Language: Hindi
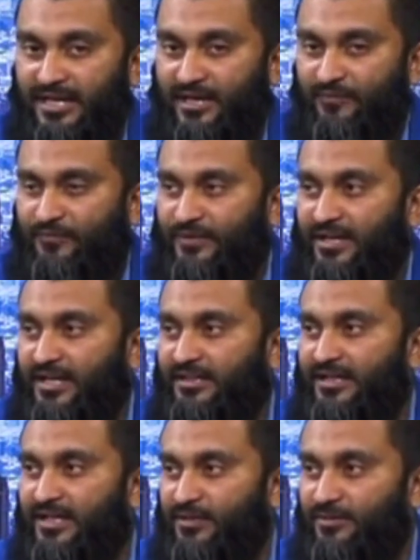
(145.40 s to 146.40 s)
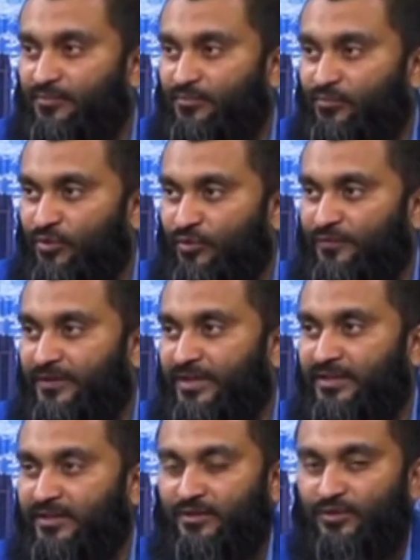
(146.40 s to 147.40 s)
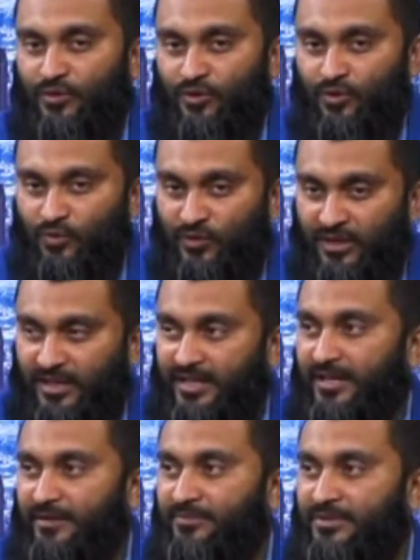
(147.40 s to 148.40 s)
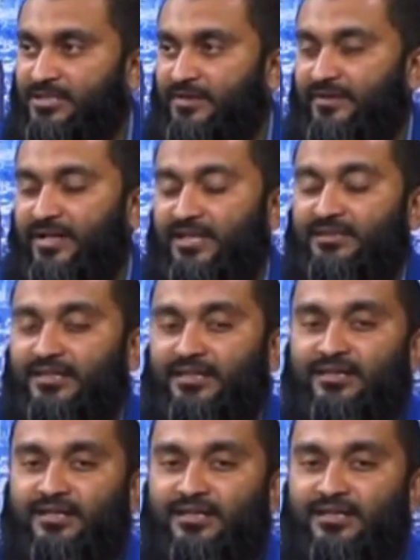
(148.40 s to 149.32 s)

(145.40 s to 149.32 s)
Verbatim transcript: इनफरादियत मुनफरद और यूनिक है हम इस हवाले से